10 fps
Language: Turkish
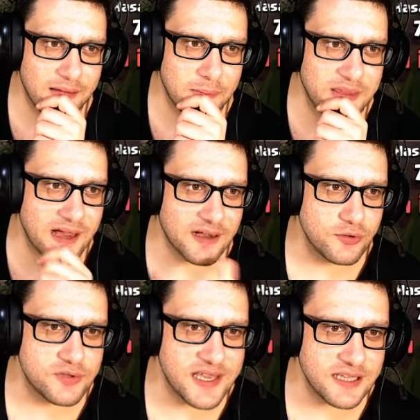Bir dakika
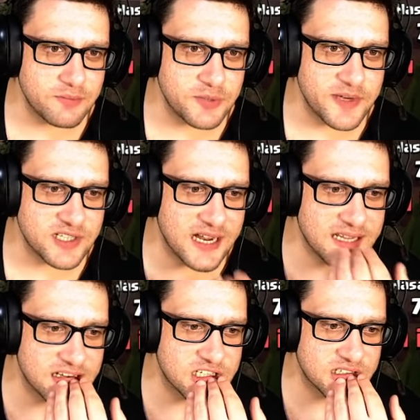yüzde %75
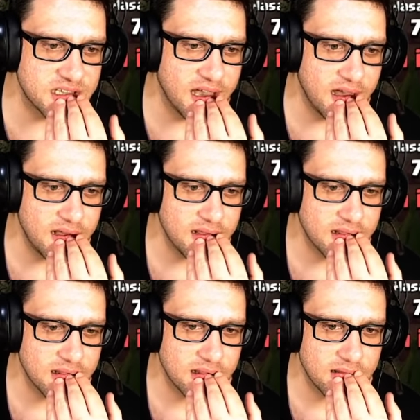nereden çıktı ya?
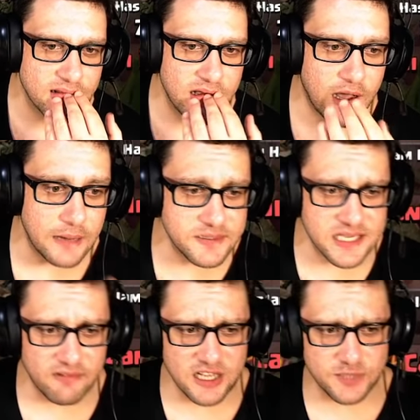Abi
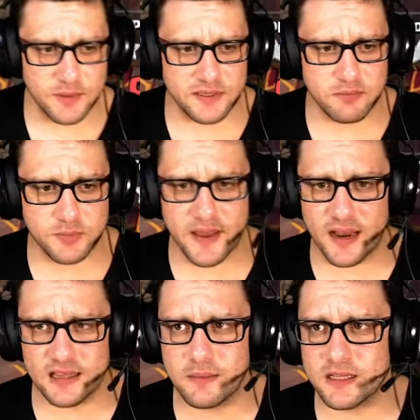savaş mı bitmiş ben
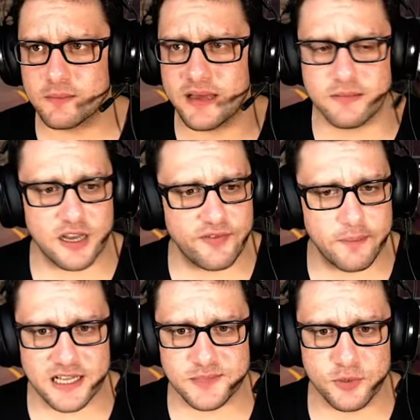anlamadım. Benim kafa
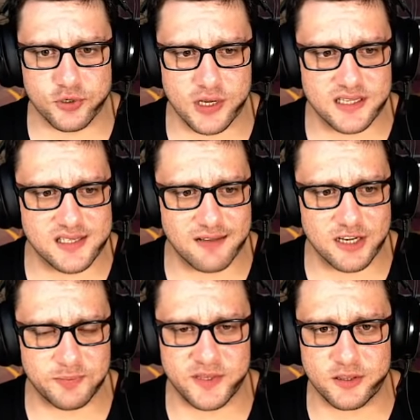basmıyor şu anda.
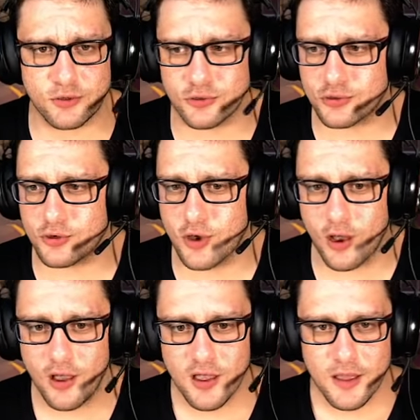Savaş bitti gözüküyor.